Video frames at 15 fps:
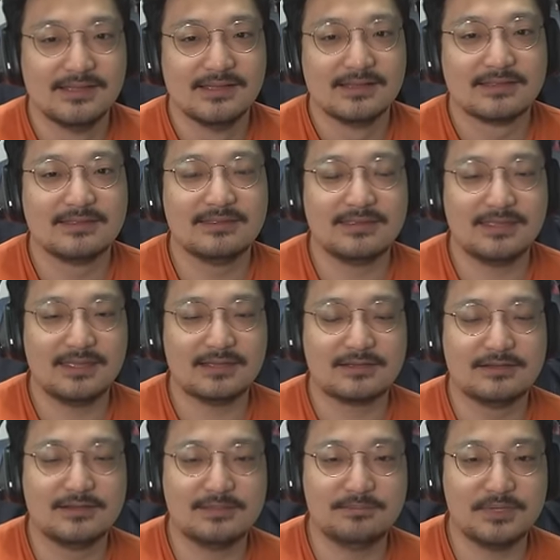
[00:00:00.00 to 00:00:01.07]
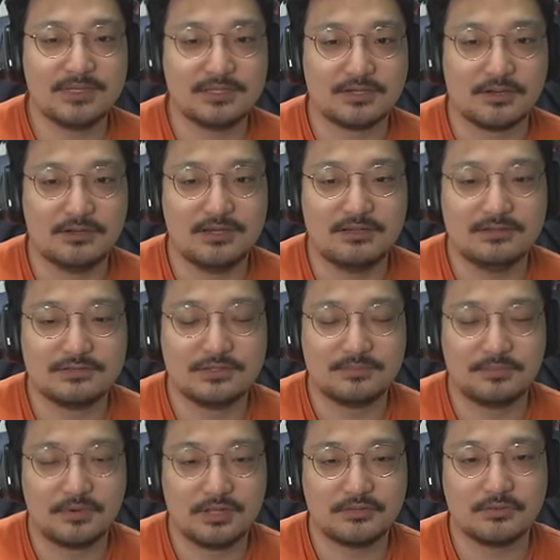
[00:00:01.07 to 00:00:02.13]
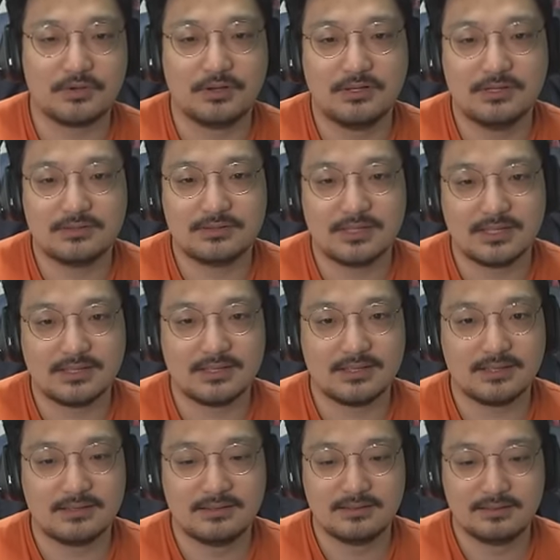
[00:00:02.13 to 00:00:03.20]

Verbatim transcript: 근데 그린빈이 덜 익어서 뭐가 또 걸렸대.